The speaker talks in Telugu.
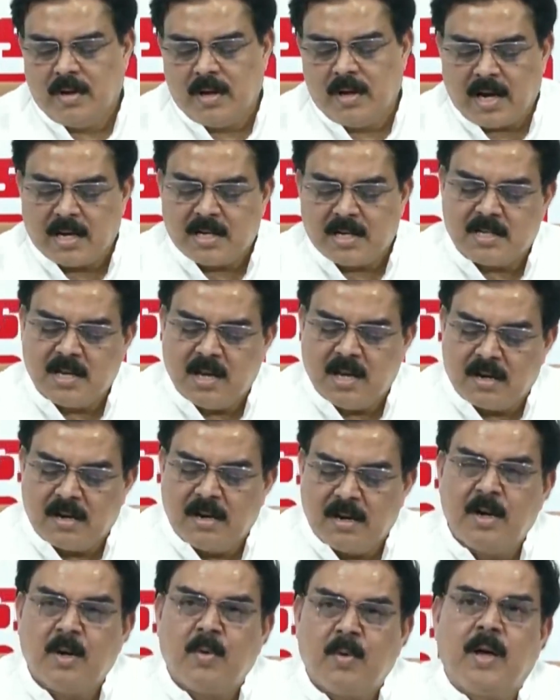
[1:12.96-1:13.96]
లక్ష
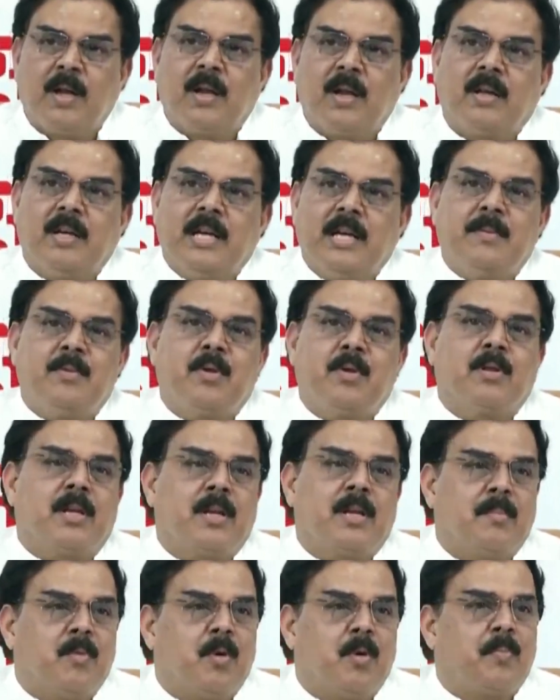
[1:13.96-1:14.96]
రెండు వేల ఎనిమిది
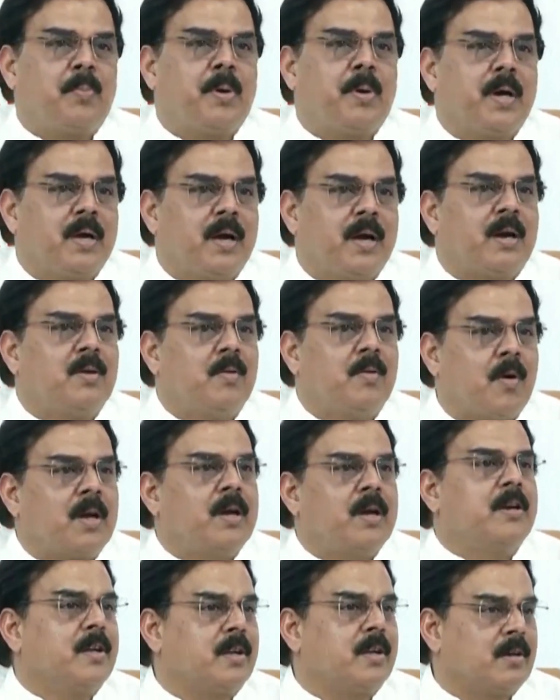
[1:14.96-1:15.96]
వందల ముప్పై ఆరు
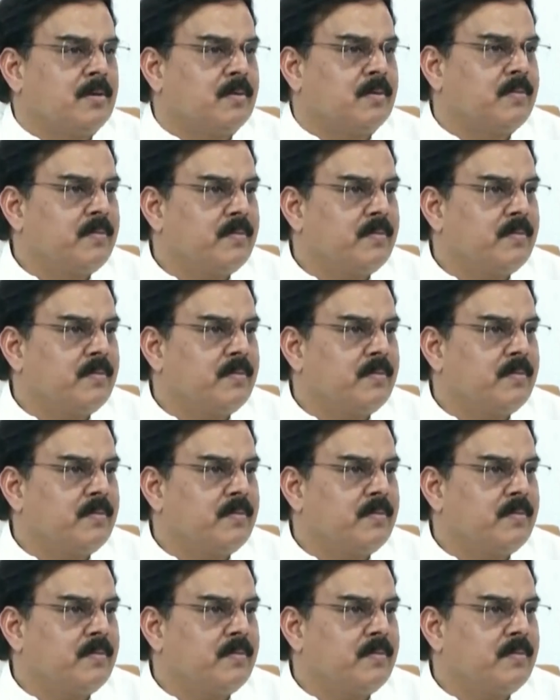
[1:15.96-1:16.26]
వాలంటీర్లు